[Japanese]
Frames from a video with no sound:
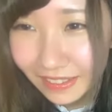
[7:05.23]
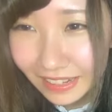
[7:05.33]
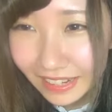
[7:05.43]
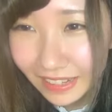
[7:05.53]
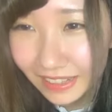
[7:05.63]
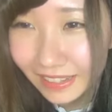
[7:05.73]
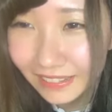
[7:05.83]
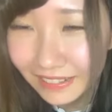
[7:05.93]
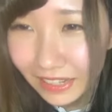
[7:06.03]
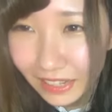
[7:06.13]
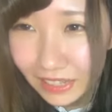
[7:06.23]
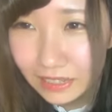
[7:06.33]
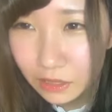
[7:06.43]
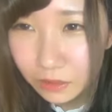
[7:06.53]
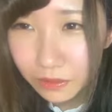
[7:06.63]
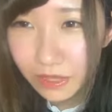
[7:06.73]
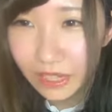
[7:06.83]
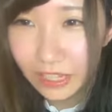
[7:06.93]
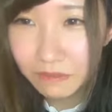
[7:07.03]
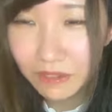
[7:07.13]
ありがとう。皆さん、教養が
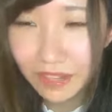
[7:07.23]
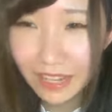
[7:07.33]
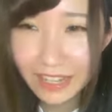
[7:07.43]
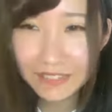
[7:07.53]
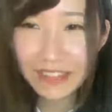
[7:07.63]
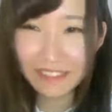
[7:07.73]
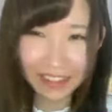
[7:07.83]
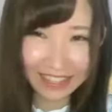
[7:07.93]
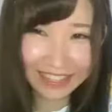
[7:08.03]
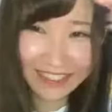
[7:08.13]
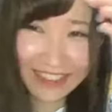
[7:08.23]
ない。今は。今は。今。